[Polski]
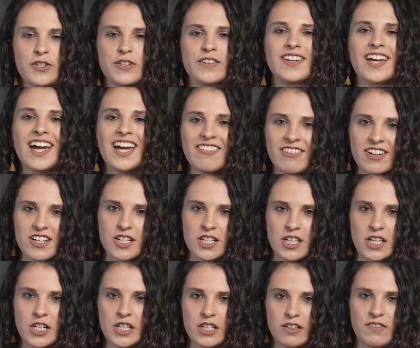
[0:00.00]
co
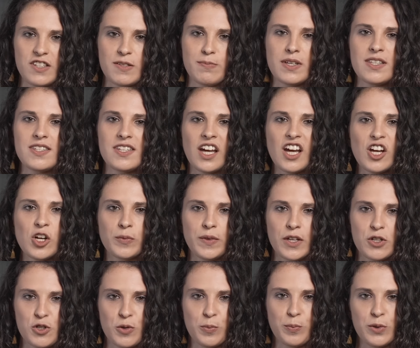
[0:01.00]
najważniejsze, wzmacniają naszą